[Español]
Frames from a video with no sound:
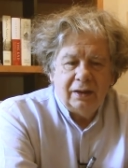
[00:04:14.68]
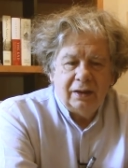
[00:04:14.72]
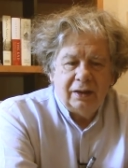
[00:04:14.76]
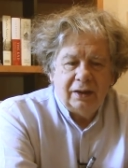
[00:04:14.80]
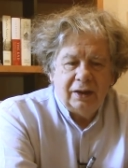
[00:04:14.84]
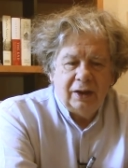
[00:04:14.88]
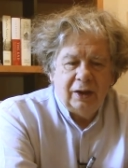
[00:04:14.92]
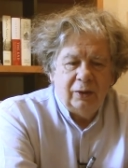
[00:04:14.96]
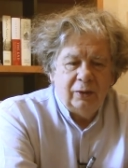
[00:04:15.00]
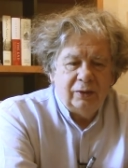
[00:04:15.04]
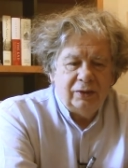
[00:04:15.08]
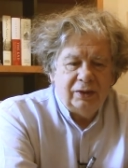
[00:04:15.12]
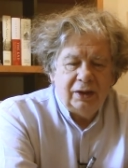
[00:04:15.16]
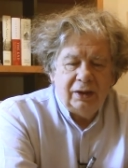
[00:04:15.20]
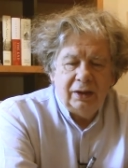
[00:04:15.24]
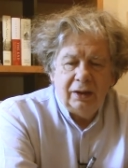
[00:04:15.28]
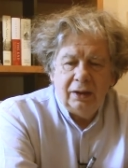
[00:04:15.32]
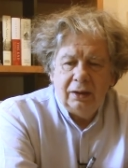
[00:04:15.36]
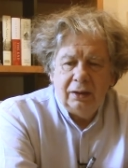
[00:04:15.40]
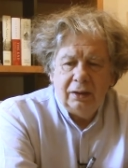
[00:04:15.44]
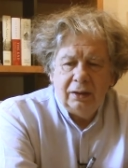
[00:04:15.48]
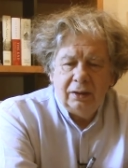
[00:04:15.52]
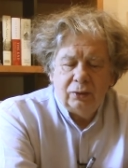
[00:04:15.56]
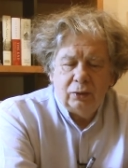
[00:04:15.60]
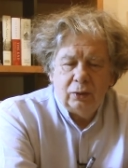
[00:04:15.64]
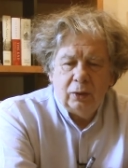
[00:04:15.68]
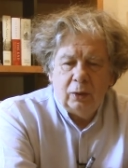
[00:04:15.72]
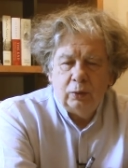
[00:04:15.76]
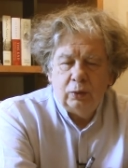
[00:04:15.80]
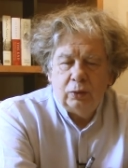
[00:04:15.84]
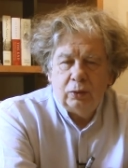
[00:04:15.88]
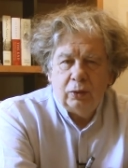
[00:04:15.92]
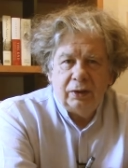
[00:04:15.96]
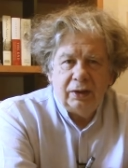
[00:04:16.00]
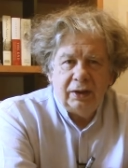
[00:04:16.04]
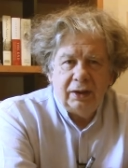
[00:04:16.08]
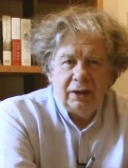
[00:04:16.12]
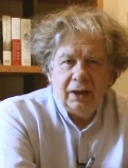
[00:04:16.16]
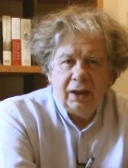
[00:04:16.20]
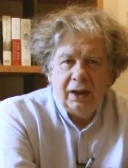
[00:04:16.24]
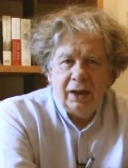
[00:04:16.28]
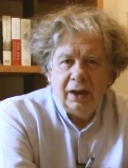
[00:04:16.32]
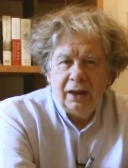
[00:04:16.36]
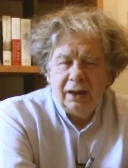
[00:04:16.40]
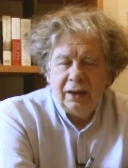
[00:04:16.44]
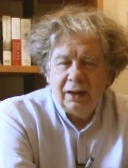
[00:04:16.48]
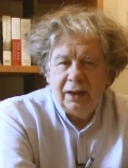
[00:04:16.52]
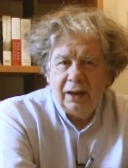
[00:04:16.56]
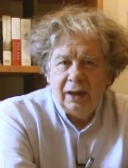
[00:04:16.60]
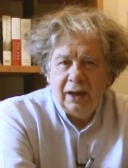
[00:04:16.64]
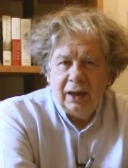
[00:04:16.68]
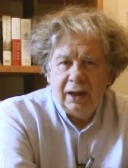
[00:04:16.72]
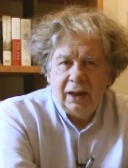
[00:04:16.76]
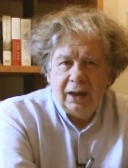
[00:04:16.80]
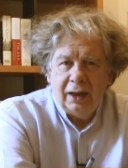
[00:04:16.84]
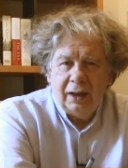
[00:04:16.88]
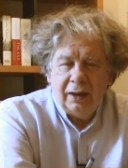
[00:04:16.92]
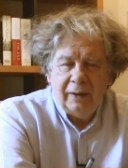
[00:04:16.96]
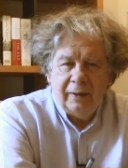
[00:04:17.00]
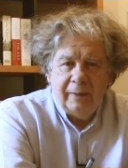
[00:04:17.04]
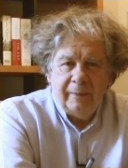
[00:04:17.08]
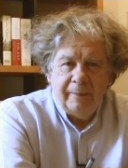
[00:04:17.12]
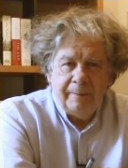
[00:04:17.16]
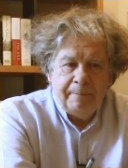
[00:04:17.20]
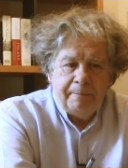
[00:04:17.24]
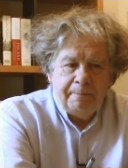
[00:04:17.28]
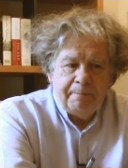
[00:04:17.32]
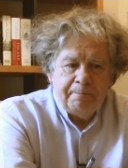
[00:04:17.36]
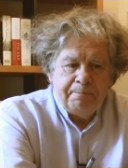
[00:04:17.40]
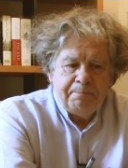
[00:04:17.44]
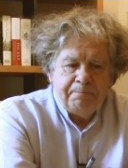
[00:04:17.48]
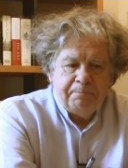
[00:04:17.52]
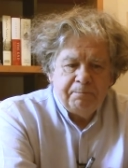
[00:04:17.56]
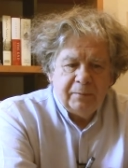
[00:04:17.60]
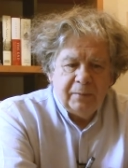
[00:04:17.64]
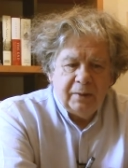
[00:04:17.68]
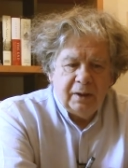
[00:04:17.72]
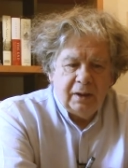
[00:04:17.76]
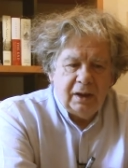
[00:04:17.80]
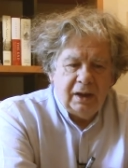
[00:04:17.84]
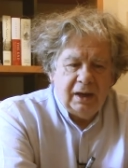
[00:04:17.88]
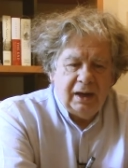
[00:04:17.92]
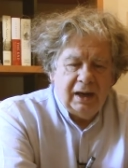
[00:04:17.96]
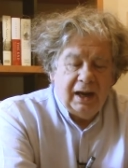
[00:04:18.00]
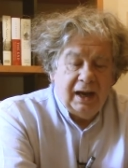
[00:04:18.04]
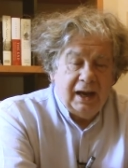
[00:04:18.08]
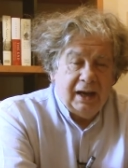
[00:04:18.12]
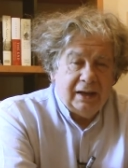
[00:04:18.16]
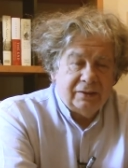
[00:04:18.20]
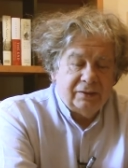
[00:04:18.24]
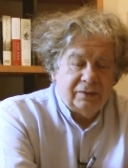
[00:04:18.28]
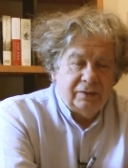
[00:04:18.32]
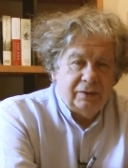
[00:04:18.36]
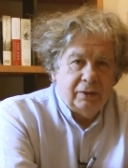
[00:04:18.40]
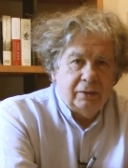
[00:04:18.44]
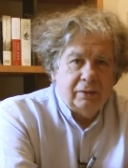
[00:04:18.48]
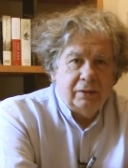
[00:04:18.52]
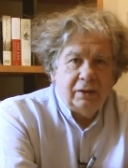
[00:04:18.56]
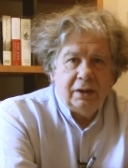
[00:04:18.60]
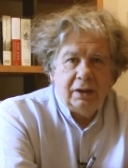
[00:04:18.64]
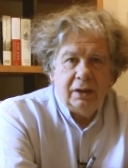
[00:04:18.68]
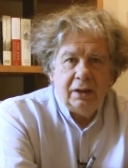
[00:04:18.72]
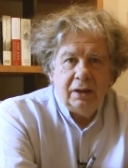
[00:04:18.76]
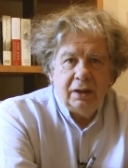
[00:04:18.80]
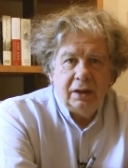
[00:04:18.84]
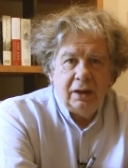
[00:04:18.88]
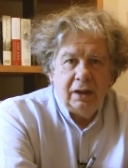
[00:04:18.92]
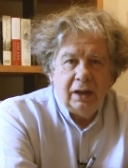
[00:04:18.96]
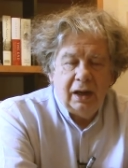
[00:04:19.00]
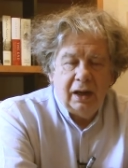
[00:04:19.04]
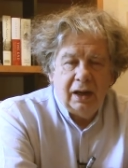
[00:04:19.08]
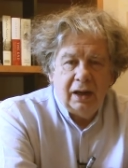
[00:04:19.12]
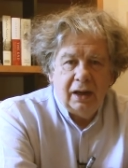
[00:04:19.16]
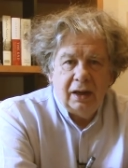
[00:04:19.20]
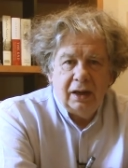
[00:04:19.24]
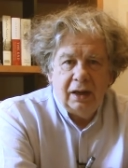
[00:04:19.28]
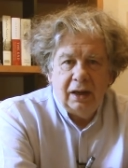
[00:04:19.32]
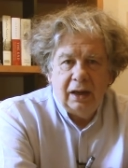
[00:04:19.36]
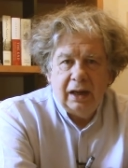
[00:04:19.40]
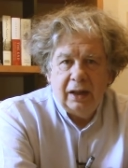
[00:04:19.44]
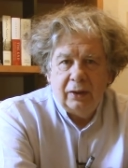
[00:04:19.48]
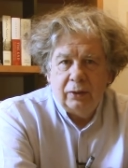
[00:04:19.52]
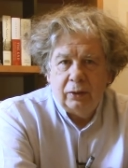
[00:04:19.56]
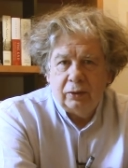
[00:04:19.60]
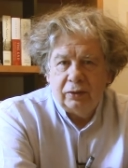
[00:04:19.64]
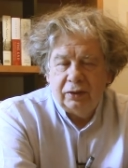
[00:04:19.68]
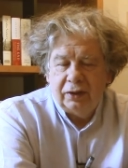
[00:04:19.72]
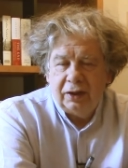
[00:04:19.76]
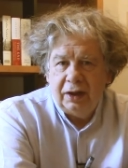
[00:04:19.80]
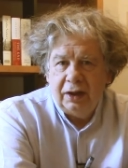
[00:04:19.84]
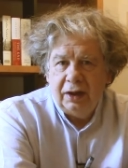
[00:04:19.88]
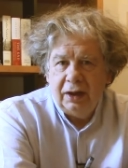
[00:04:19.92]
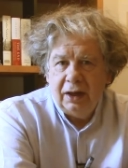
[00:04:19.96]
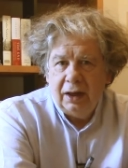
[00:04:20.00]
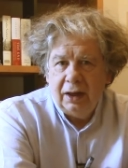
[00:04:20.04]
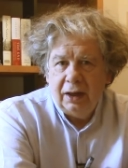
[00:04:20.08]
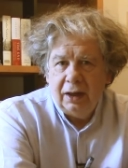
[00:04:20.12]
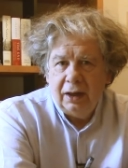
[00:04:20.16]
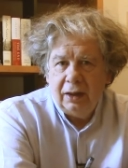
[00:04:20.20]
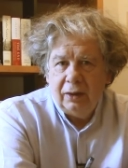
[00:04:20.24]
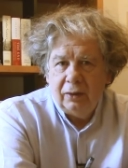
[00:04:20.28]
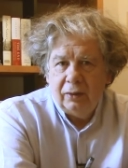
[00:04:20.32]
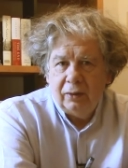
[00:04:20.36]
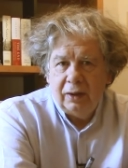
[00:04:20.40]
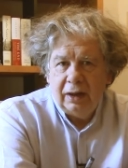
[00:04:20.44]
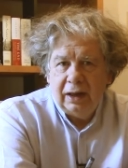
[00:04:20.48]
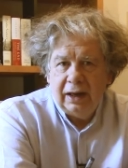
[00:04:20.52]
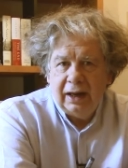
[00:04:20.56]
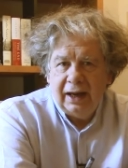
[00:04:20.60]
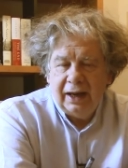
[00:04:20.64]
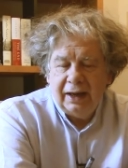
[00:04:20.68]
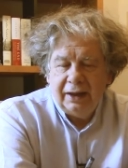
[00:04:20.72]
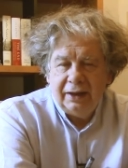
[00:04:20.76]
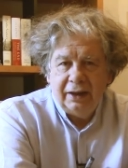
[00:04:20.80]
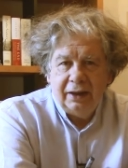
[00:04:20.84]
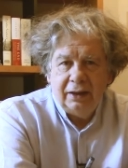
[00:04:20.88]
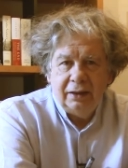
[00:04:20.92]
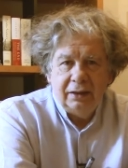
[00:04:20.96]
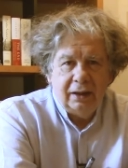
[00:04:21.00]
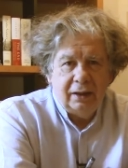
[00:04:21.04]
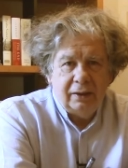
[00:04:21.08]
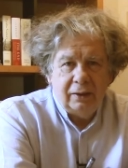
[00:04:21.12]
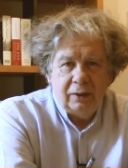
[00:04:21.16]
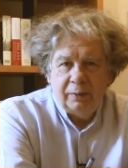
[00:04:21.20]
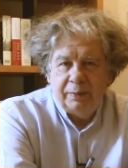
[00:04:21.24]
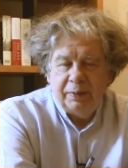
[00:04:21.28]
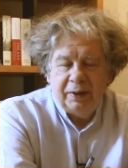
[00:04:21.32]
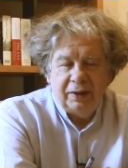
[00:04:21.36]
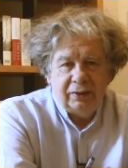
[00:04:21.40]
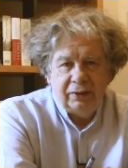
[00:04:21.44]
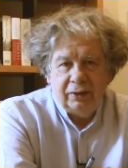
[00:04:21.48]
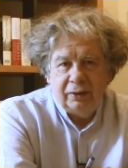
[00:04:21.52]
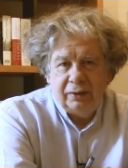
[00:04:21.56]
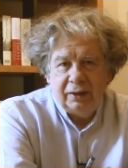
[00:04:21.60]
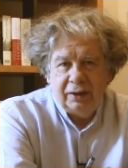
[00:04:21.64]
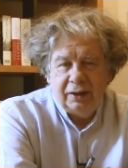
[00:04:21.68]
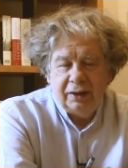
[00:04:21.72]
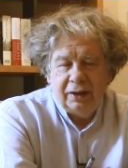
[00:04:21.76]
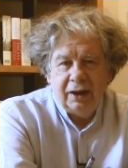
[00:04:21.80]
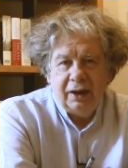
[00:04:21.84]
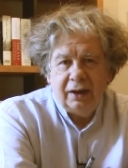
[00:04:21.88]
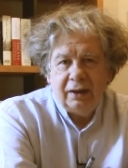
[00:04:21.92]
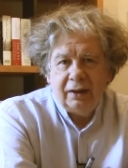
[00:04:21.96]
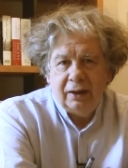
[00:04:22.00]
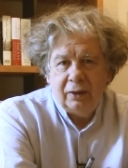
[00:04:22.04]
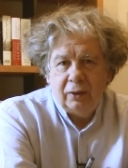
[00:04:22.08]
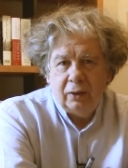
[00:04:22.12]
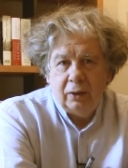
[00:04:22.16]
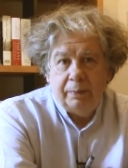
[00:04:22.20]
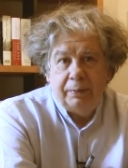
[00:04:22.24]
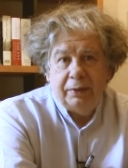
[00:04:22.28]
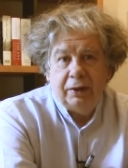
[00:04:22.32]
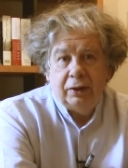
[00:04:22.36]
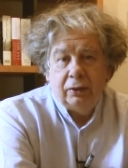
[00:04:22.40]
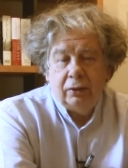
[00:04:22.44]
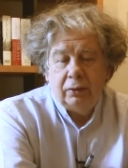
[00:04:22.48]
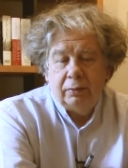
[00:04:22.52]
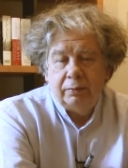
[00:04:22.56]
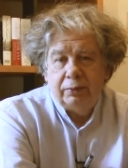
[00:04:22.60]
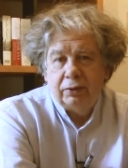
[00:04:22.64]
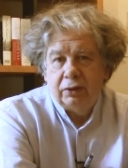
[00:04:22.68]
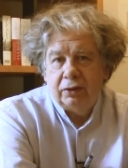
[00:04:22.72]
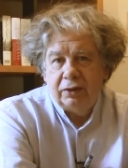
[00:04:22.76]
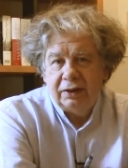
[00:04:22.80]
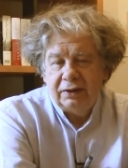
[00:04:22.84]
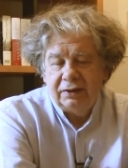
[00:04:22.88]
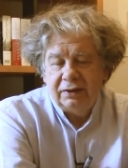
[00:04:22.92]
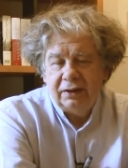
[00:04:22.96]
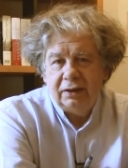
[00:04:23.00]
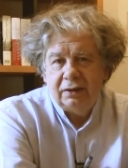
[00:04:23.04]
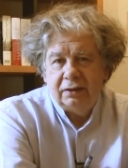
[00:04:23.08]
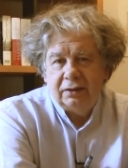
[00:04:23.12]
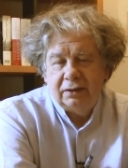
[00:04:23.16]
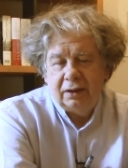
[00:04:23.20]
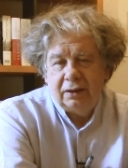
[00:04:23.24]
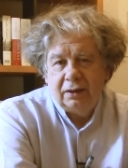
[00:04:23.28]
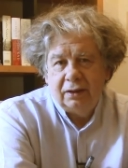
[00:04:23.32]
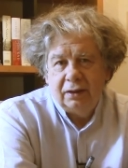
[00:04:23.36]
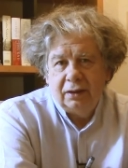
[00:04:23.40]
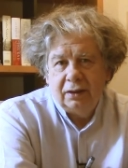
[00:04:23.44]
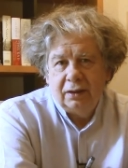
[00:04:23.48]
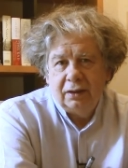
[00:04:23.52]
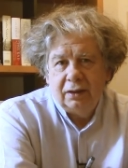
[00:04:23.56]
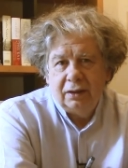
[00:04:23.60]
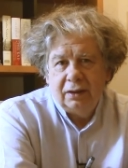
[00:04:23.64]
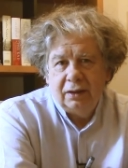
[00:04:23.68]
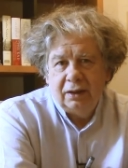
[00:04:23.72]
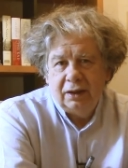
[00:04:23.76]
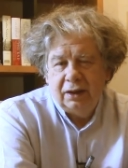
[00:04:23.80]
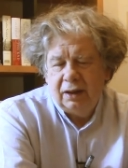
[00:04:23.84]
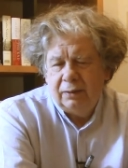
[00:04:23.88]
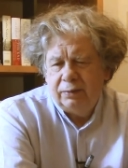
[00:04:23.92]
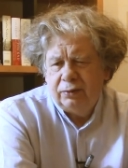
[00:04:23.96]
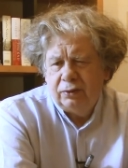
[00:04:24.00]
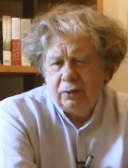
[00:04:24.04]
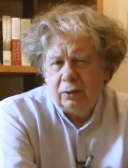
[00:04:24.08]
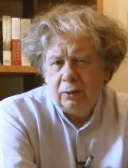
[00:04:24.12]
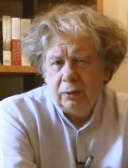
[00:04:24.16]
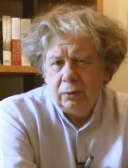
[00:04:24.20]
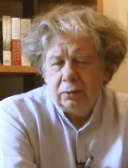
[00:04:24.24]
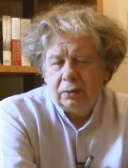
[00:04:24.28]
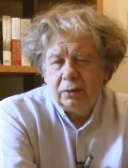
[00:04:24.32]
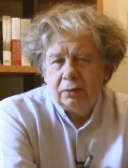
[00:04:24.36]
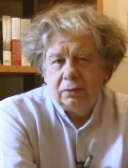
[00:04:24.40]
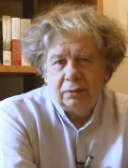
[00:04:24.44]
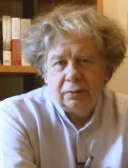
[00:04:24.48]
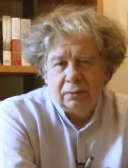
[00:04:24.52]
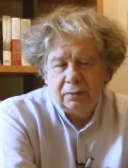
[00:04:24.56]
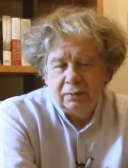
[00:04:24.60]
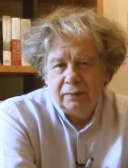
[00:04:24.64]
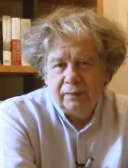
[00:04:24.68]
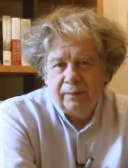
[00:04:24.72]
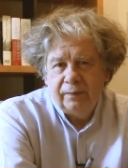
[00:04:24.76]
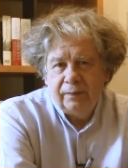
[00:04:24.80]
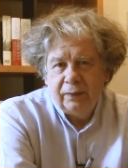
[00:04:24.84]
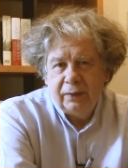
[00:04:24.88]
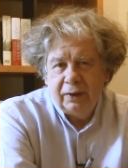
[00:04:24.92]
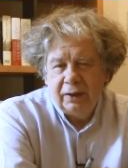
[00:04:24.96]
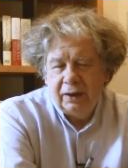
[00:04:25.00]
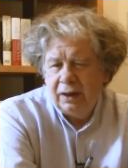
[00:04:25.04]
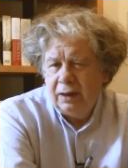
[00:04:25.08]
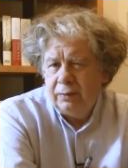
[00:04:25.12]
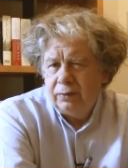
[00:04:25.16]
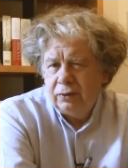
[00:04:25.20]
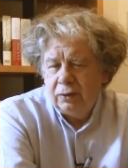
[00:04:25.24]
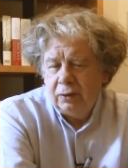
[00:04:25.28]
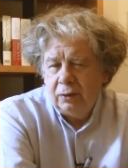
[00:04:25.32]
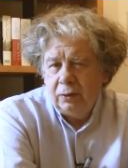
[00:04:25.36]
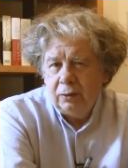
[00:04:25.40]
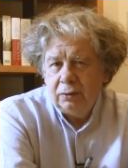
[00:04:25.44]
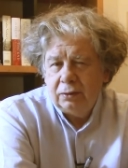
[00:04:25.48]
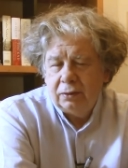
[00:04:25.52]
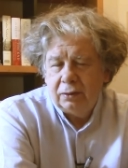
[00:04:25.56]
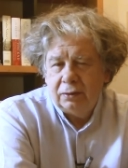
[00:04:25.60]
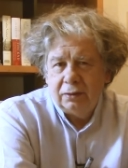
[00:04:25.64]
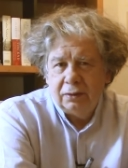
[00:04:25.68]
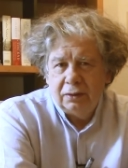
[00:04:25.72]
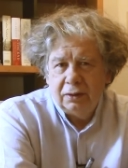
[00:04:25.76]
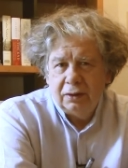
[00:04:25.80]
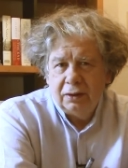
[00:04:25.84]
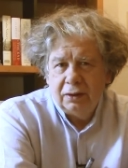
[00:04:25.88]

que no tienen su autoría en la en las acciones, en, las doctrinas o en las agendas de los partidos de izquierda, o perdón, progresistas. En absoluto, en absoluto.